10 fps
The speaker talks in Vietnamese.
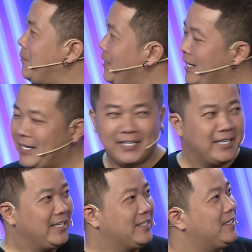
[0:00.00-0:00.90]
chào
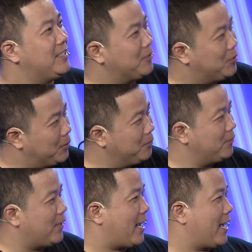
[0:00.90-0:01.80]
Nhi, xin chào Trung
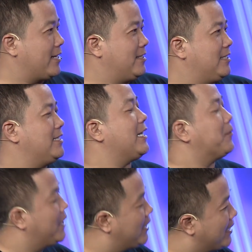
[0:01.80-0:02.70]
và xin
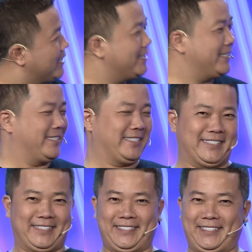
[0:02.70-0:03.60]
chào Cưng Dạ
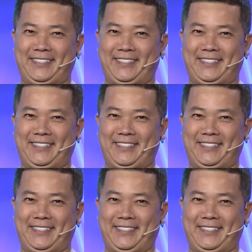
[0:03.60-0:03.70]
à.